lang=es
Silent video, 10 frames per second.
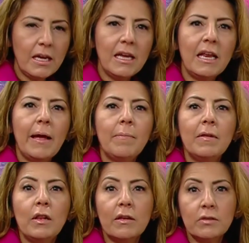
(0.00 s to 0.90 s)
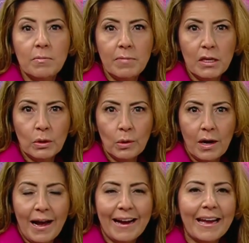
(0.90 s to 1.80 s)
Y los invito
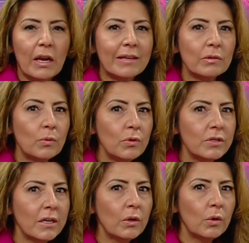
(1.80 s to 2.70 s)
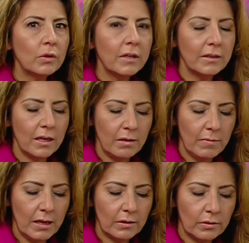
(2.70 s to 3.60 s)
a que la escuchen con
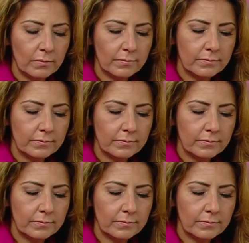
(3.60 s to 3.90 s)
detenimiento.